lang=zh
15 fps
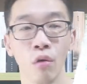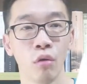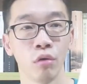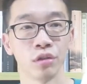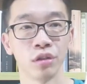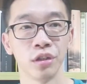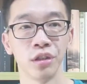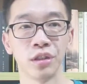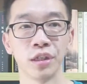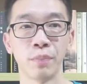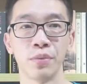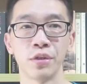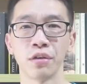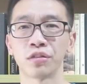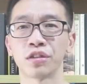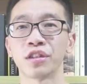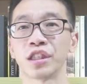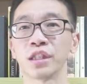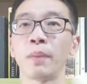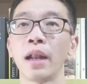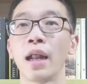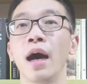或者是一些比较
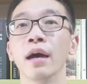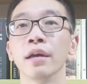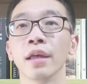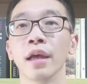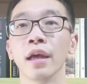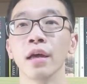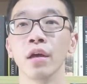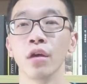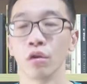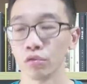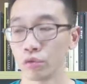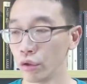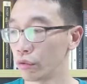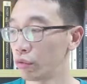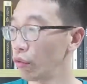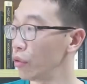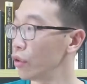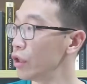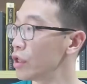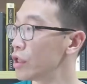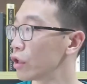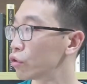死板的行业。所以，对于
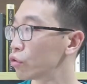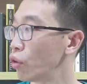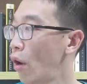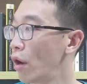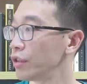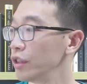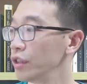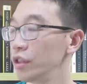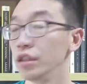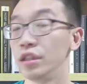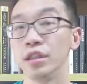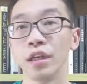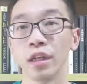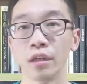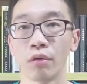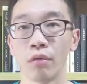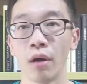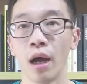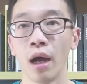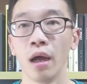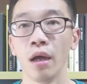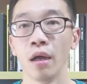一些创新型企业的
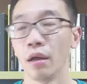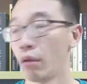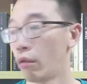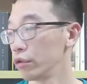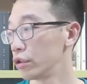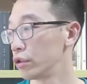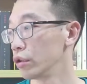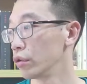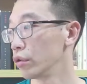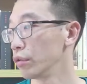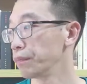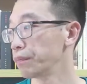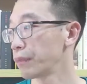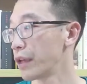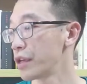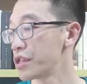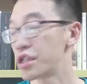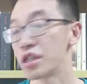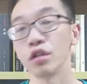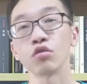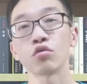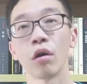话，或者是
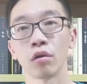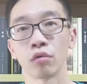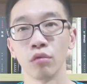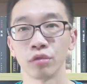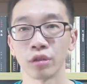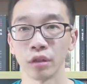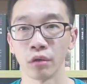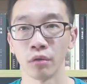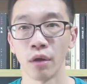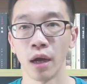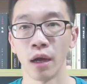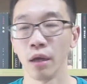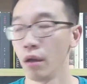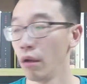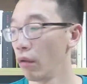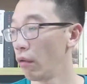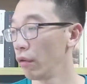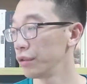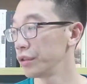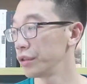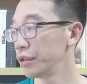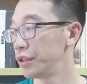新创公司的话。或
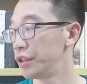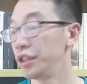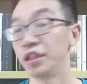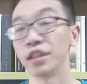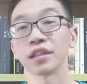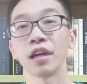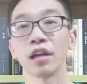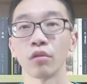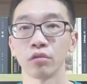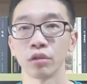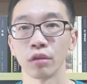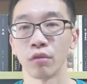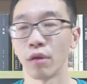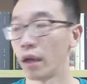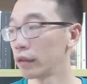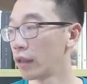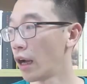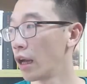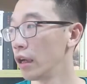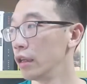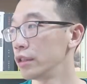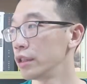者是积极向上的工作的话，他
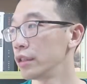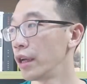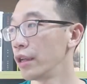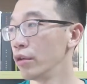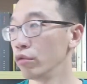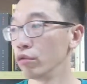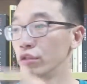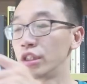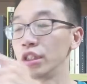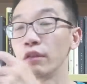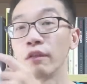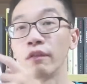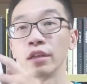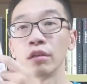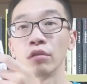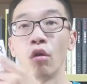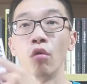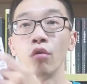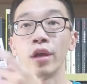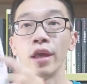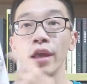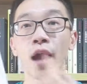可能现在有一种新的方法，叫做
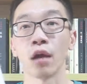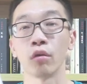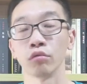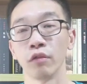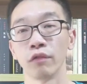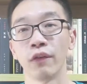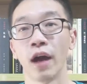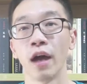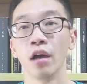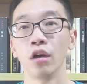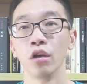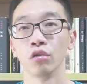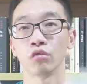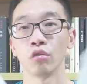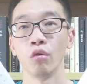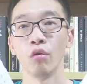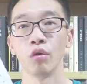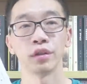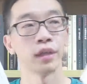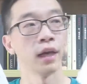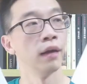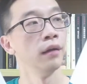OKR 工作法。所以我
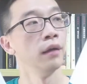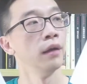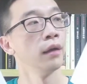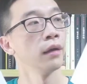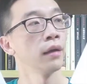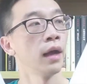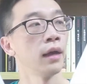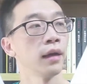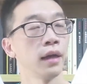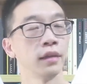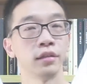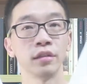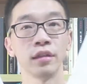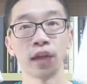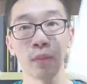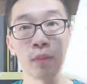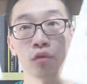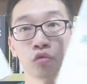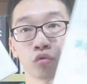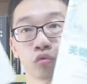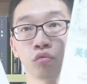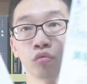想看看这两本
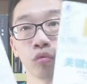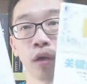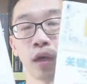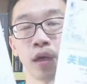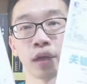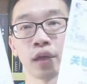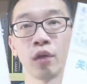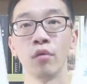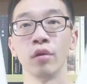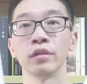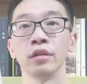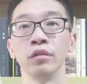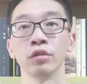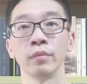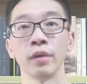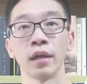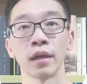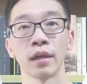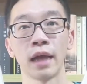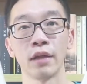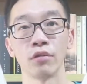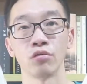书，呃，给我有什么样的
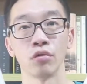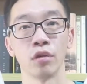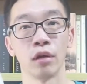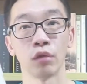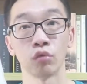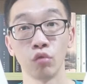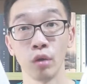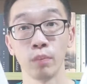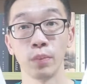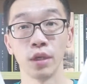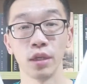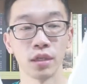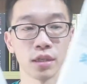感觉，然后对比一